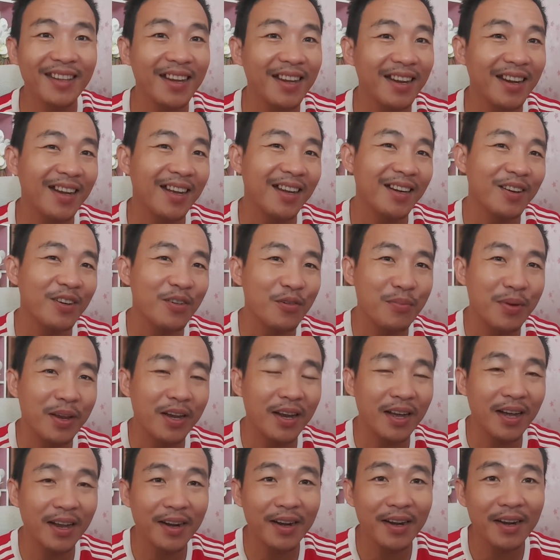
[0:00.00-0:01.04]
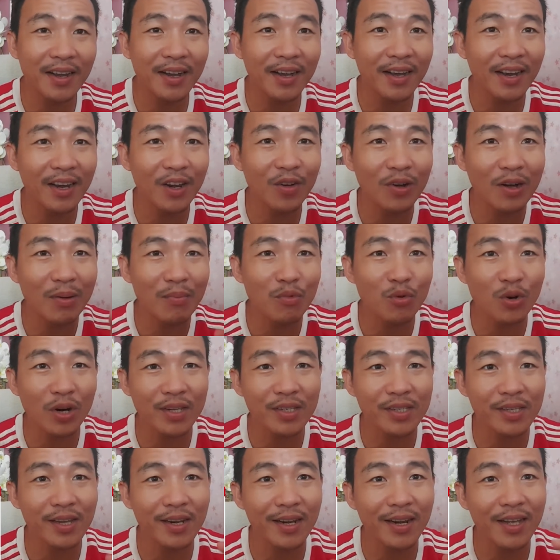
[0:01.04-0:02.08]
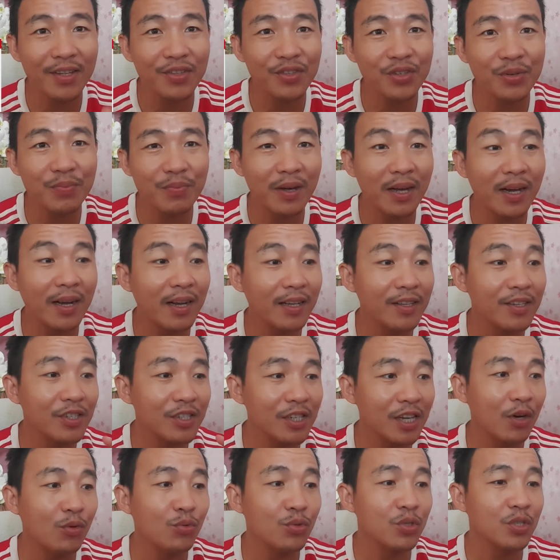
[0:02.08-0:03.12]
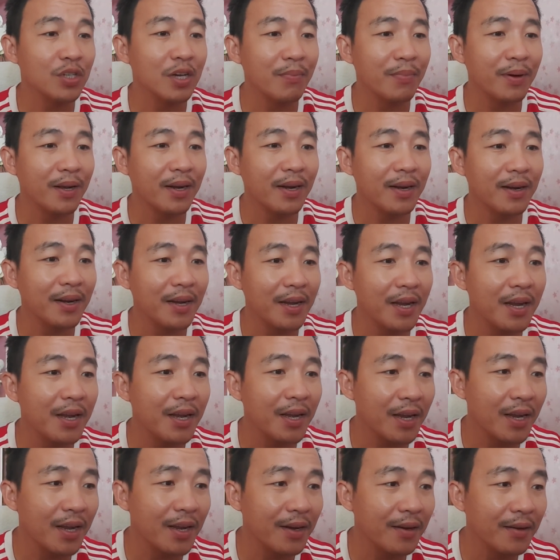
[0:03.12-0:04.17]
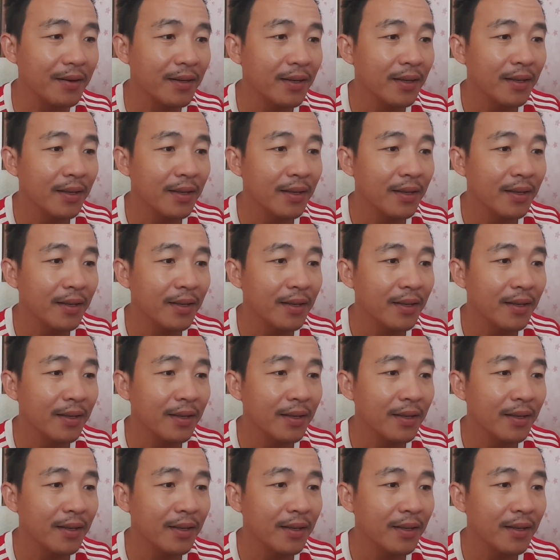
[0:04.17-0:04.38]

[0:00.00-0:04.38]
tinggalkan komen Anda kalau kamu rasa Najib akan sahut cabaran ini.